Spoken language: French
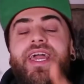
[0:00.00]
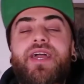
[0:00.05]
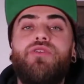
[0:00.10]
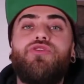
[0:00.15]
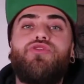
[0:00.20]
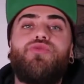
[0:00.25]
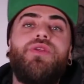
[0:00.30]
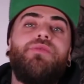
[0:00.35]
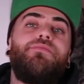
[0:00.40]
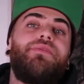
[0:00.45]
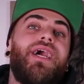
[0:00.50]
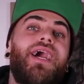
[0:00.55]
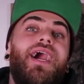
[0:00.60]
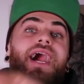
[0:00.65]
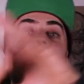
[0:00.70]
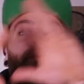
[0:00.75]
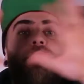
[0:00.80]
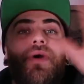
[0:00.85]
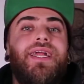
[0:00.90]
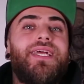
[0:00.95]
Et ensuite, bien
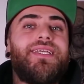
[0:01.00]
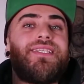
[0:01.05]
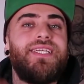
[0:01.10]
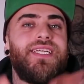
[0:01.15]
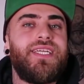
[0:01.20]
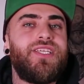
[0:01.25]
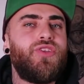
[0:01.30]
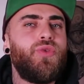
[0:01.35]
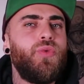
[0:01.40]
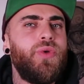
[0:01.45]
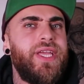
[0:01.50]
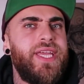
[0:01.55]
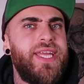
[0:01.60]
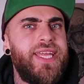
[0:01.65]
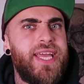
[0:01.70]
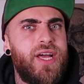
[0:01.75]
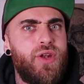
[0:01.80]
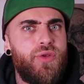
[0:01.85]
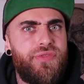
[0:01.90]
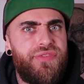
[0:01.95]
après la sélection, il
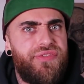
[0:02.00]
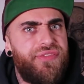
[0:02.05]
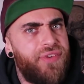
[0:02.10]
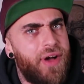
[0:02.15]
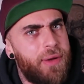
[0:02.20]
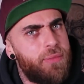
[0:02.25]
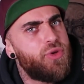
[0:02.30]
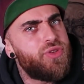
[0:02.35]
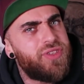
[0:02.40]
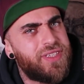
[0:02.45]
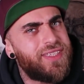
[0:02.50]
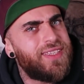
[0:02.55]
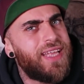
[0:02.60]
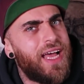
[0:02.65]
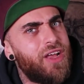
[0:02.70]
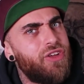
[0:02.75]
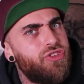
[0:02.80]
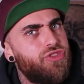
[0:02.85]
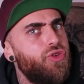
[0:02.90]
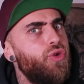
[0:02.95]
y a le fameux
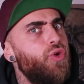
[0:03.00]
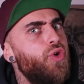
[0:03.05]
stage